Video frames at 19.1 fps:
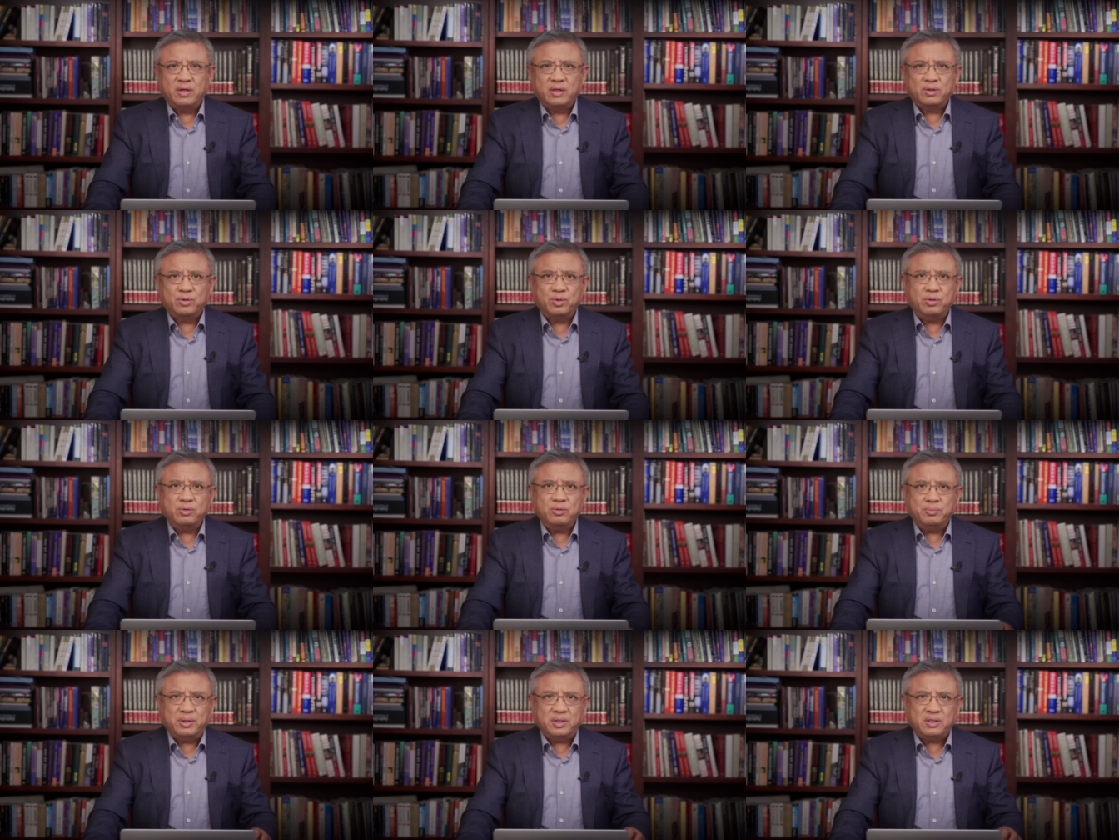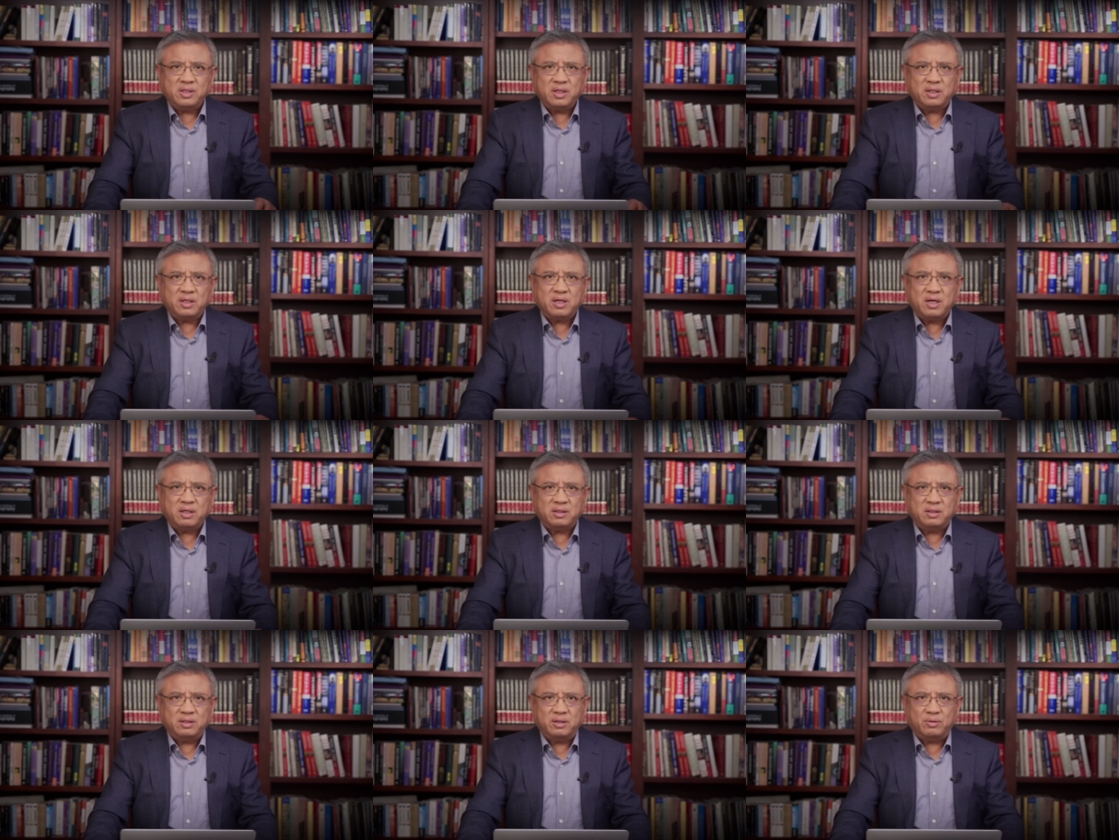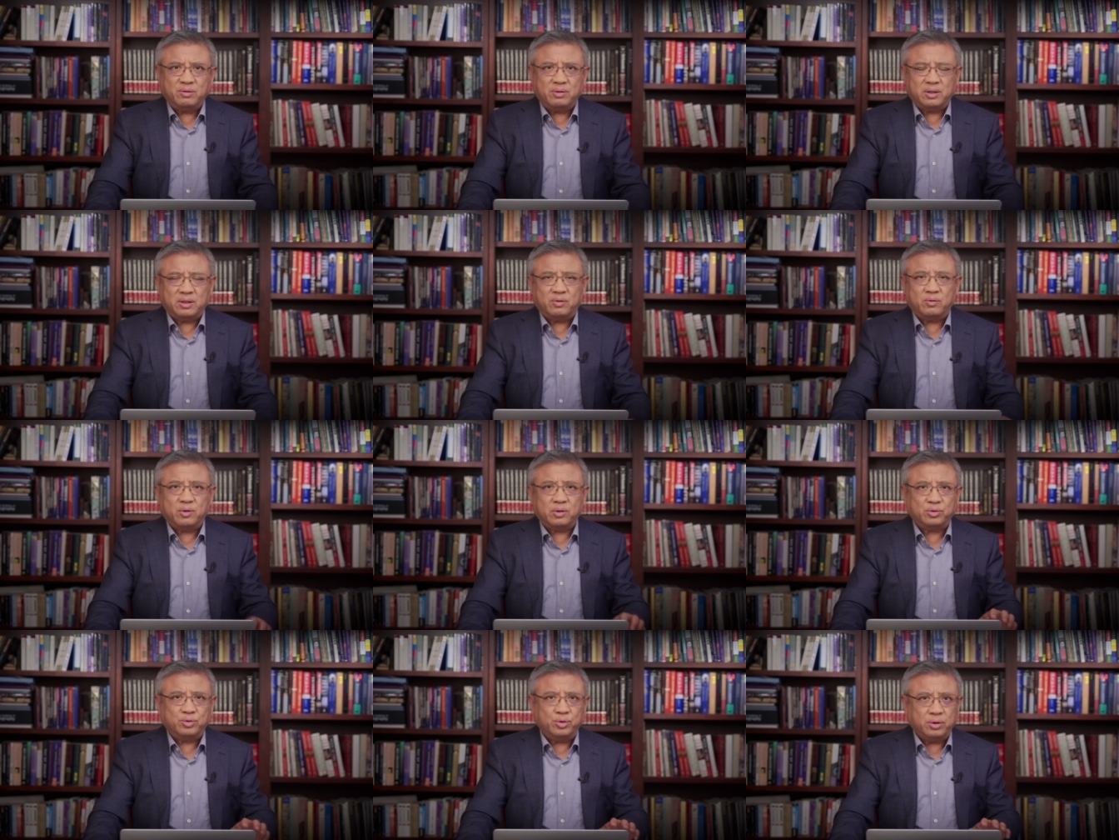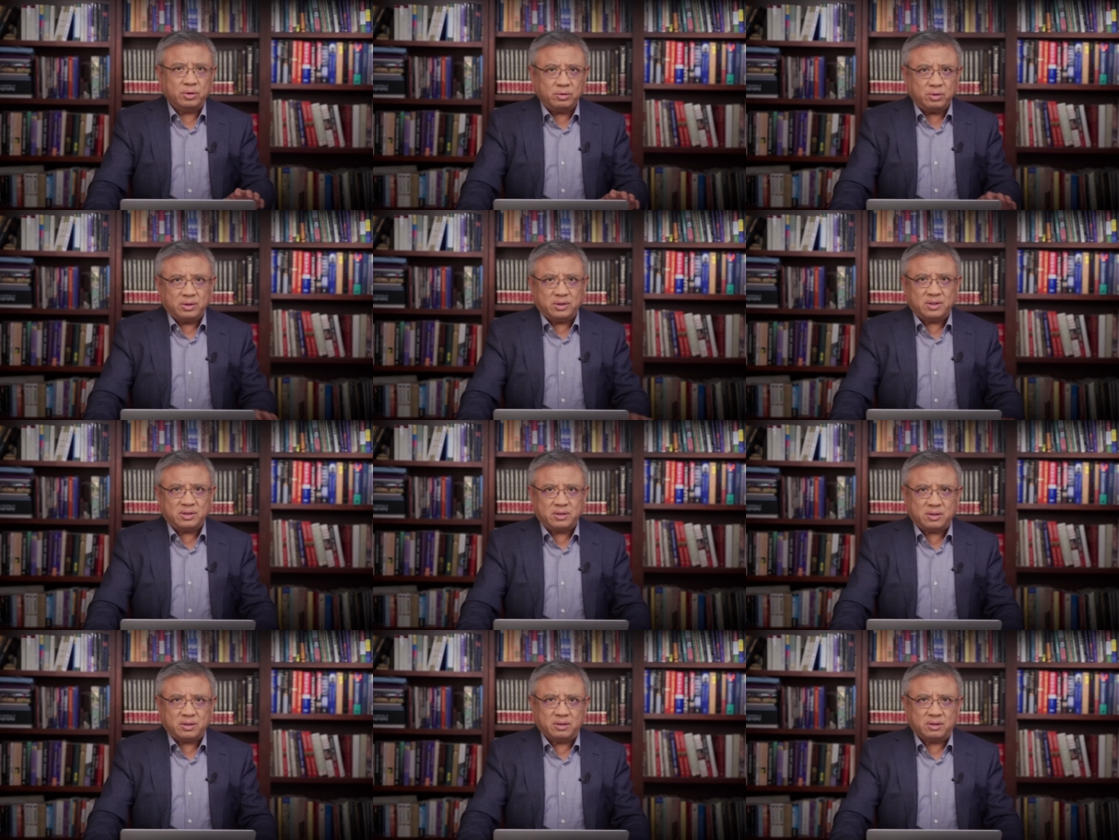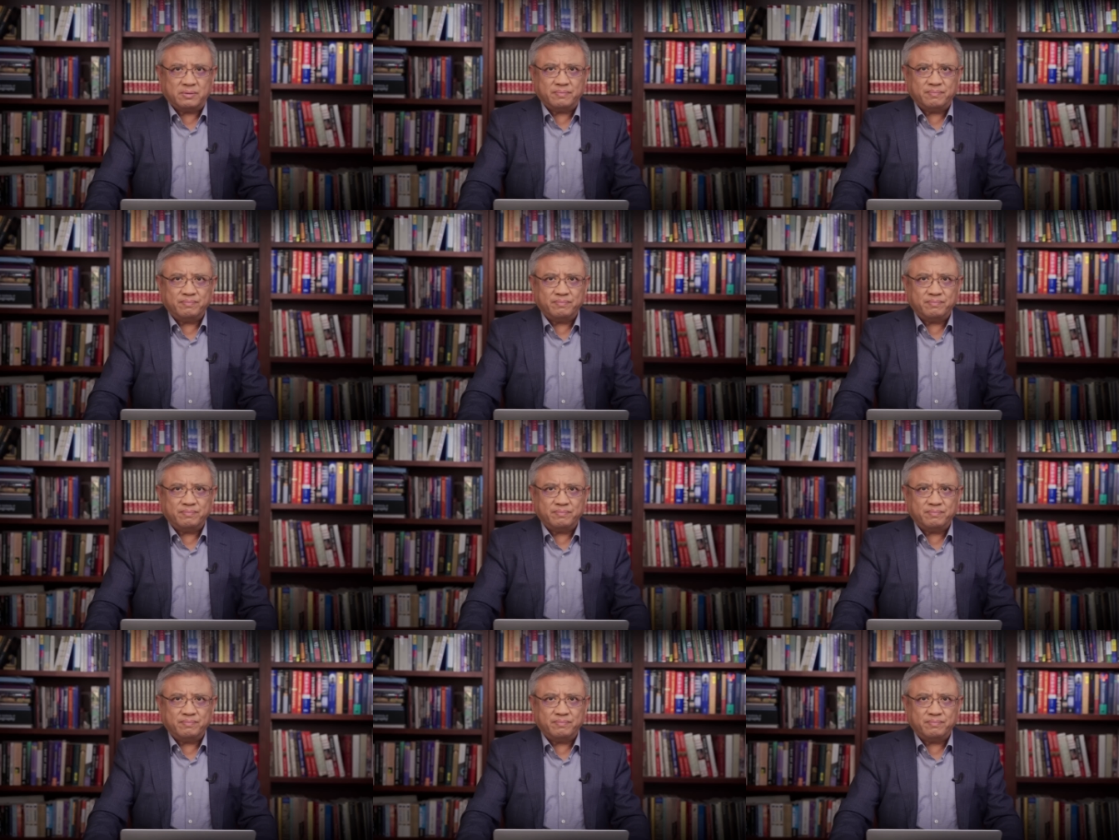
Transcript: 对于民间的抗议的话呢，我绝对支持，